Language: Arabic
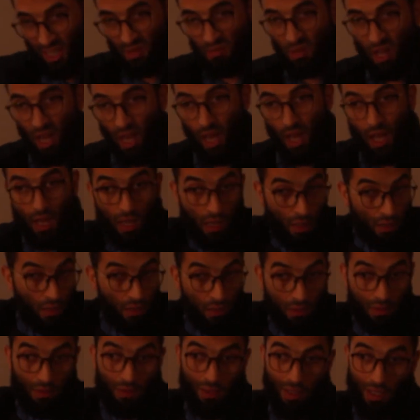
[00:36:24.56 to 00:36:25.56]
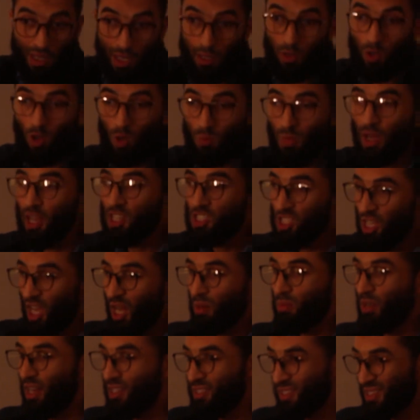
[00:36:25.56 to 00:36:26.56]
تعملها ادخل بقى
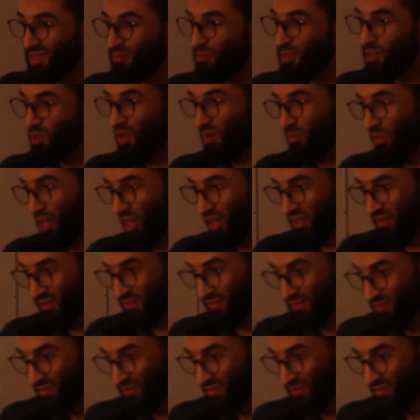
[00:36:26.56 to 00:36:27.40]
اشتغل بالاسمبلي واعملها